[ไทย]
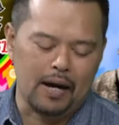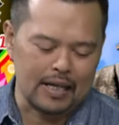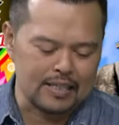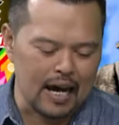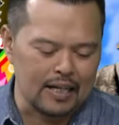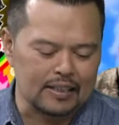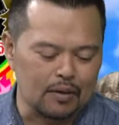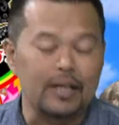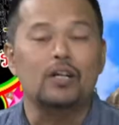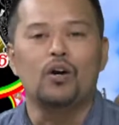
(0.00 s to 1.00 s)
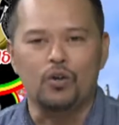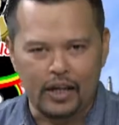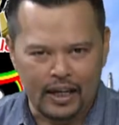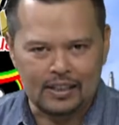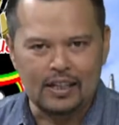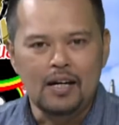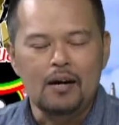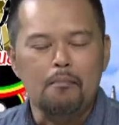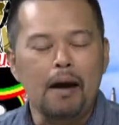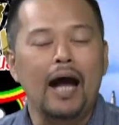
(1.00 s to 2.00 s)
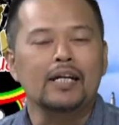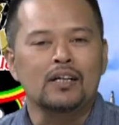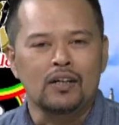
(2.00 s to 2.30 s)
ภาคอีสานจังหวัดร้อยเอ็ดบ้าน